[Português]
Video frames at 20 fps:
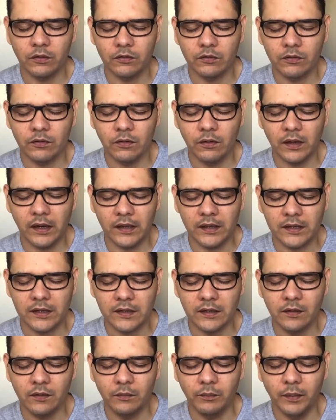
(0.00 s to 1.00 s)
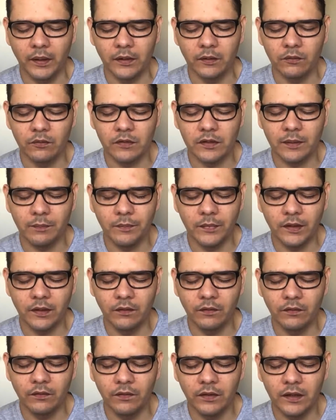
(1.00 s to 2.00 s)
o nosso coração, Pai, usa a
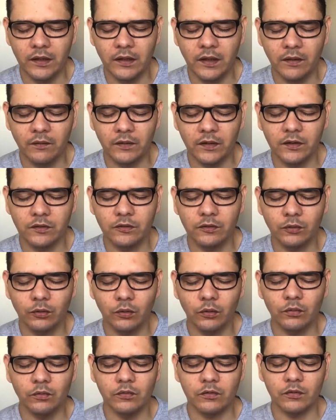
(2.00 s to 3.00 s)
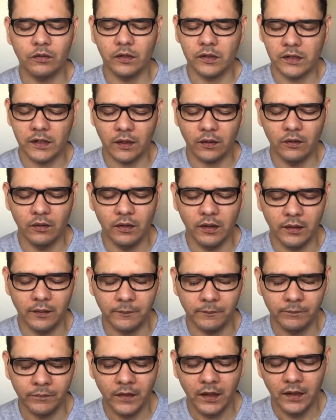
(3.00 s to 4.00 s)
minha vida e a vida de todos nós
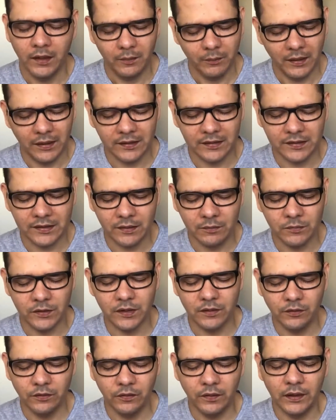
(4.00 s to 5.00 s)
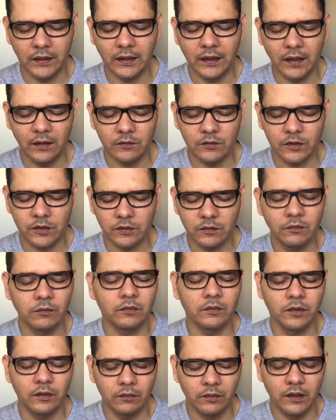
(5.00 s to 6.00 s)
agora, para sermos edificados
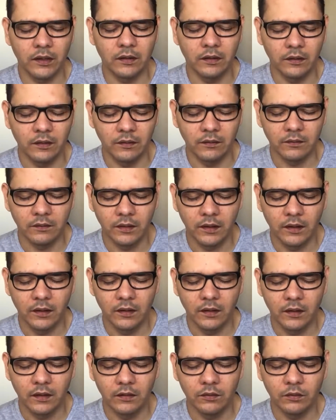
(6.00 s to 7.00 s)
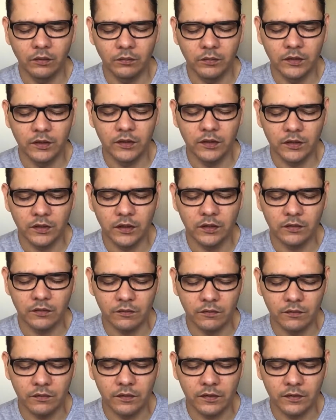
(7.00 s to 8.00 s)
segundo o teu querer. Em nome de
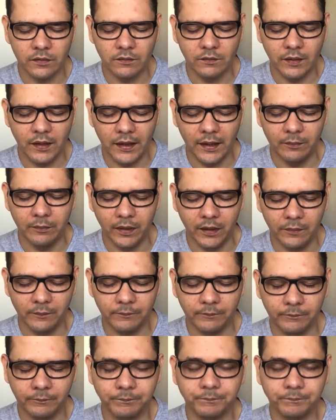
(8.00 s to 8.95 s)
Jesus. Amém.